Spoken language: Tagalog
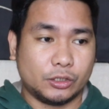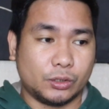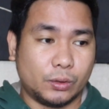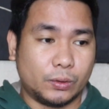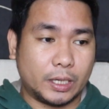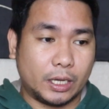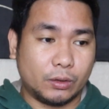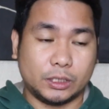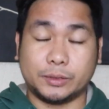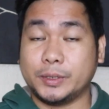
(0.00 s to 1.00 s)
So
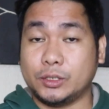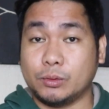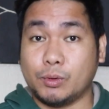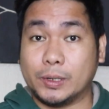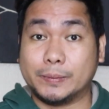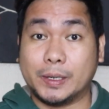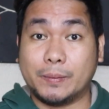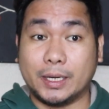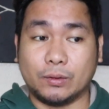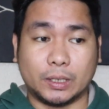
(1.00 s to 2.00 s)
ngayon is medyo
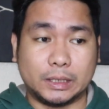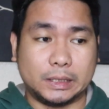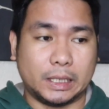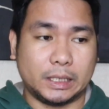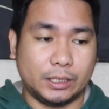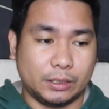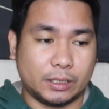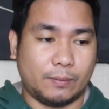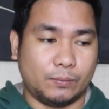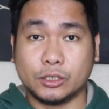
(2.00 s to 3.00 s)
bumababa yung kanyang
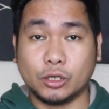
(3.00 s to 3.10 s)
income.